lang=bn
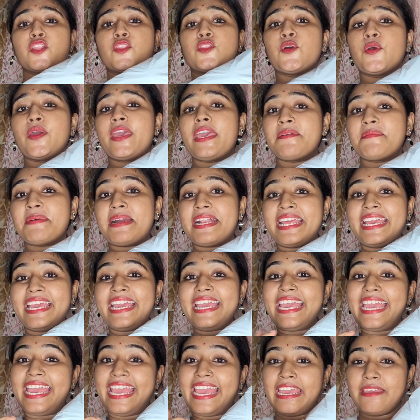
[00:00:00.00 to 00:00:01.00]
তো এবারে
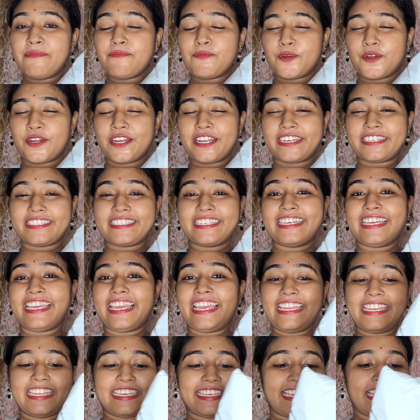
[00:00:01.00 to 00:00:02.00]
এই প্রোডাক্টটা
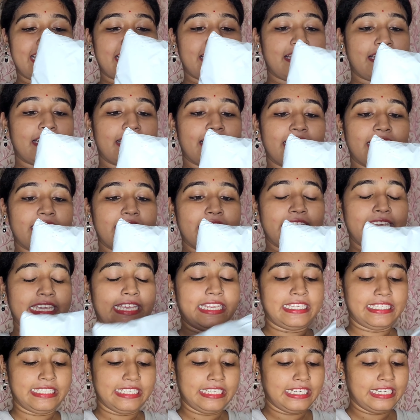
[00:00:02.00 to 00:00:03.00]
এটাকে
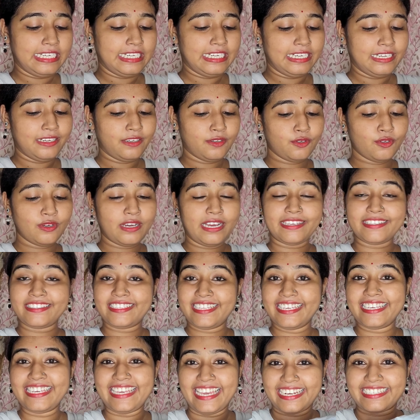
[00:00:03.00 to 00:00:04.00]
এটাও আই
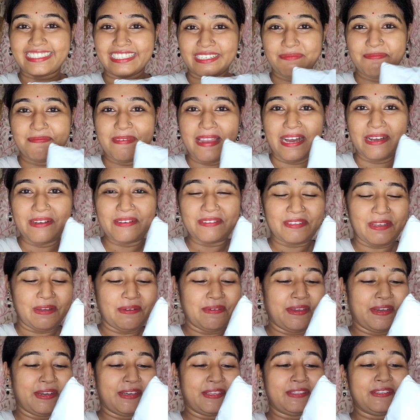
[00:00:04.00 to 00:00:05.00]
থিঙ্ক একটা ব্লাউজ
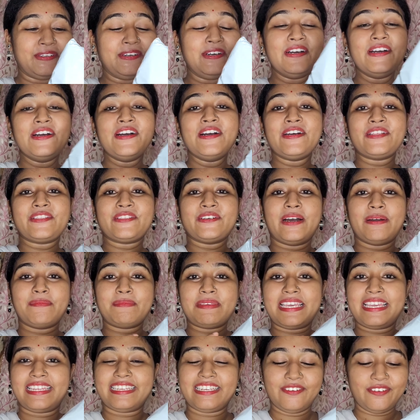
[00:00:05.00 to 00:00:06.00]
হবে হয়তো তো
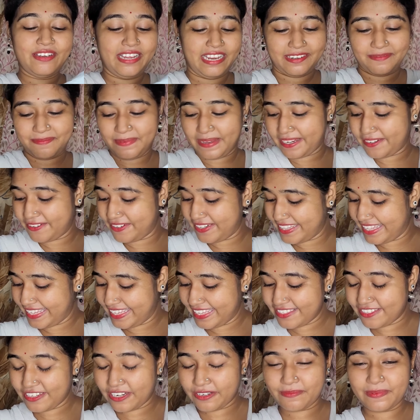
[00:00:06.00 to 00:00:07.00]
আমি এটাও আনপ্যাক করে
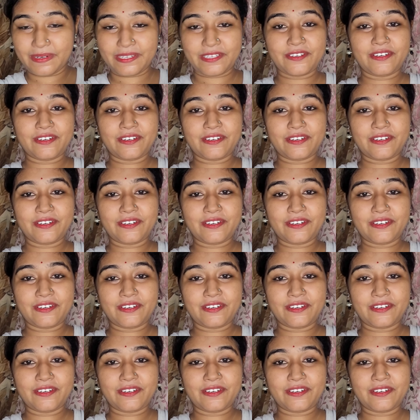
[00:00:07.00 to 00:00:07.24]
দেখি ঝটপট